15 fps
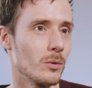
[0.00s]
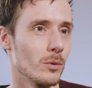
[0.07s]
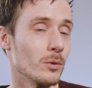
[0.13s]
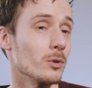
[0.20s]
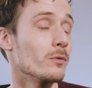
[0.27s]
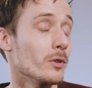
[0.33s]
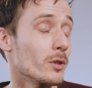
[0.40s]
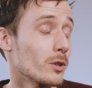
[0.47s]

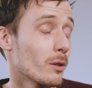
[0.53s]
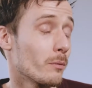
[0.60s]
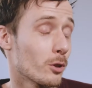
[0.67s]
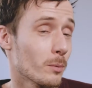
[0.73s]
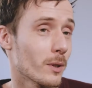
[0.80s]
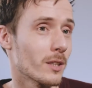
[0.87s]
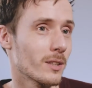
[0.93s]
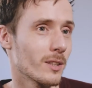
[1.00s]
Und du würdest darüber
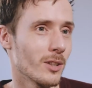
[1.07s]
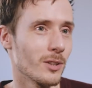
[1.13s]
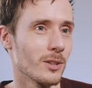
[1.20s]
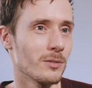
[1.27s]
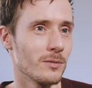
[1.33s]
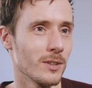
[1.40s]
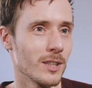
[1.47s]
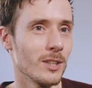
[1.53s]
sprechen
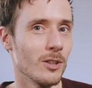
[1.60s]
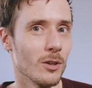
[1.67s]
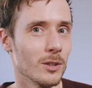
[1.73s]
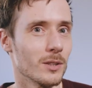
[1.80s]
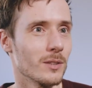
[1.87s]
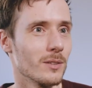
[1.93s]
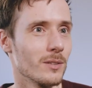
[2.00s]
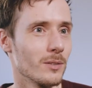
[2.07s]
auch, wie die
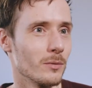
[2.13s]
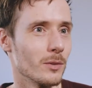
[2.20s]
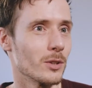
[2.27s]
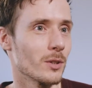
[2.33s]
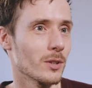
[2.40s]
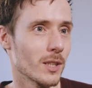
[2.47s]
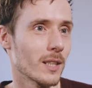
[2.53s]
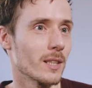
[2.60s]
Leute, du
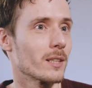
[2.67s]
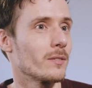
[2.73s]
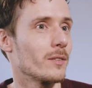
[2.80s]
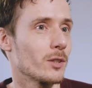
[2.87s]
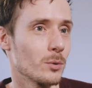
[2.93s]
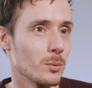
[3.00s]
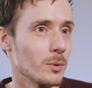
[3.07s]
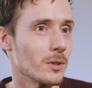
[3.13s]
würdest auch sagen, das ist
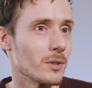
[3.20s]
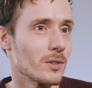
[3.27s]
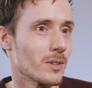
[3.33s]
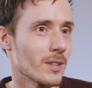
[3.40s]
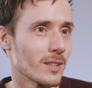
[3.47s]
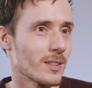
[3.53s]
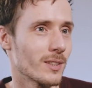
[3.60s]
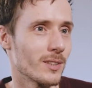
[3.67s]
was Gutes,
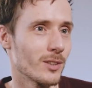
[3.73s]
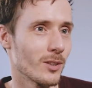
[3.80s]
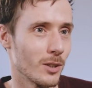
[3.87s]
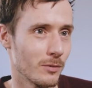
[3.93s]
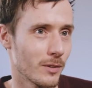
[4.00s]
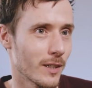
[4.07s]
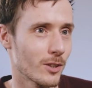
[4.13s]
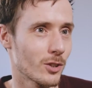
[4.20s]
das ist eine
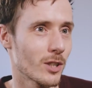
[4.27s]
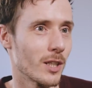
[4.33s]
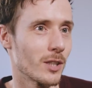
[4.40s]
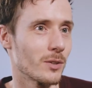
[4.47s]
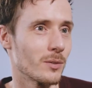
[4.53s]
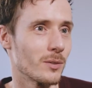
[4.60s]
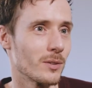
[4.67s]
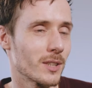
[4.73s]
tolle
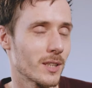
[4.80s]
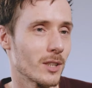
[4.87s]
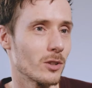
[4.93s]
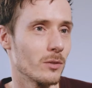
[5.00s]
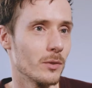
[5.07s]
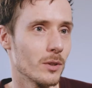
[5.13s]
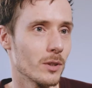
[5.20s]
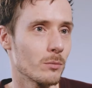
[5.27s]
Veranstaltung. Das heißt,
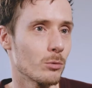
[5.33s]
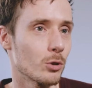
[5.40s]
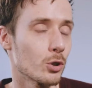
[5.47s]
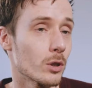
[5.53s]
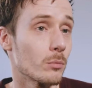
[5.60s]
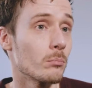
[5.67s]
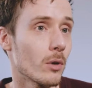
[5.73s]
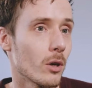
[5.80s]
du würdest
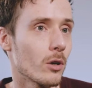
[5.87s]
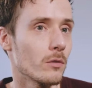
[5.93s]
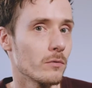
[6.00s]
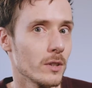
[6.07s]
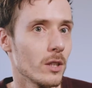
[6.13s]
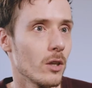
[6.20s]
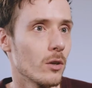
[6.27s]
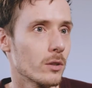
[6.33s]
bestimmen auch,
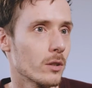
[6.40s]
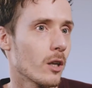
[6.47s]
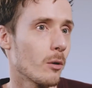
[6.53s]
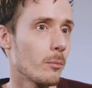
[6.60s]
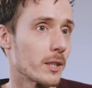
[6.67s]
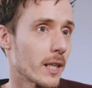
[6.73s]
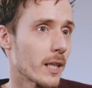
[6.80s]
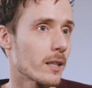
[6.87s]
wie die Leute
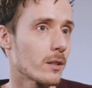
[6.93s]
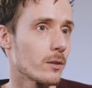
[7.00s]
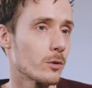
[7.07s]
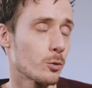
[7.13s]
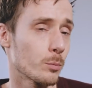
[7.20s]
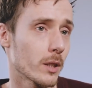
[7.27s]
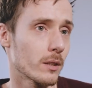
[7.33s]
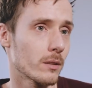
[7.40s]
darüber denken
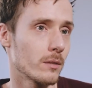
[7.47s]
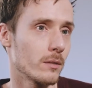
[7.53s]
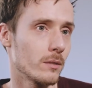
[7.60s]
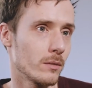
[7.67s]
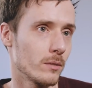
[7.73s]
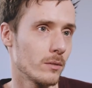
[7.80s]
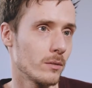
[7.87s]
und sprechen.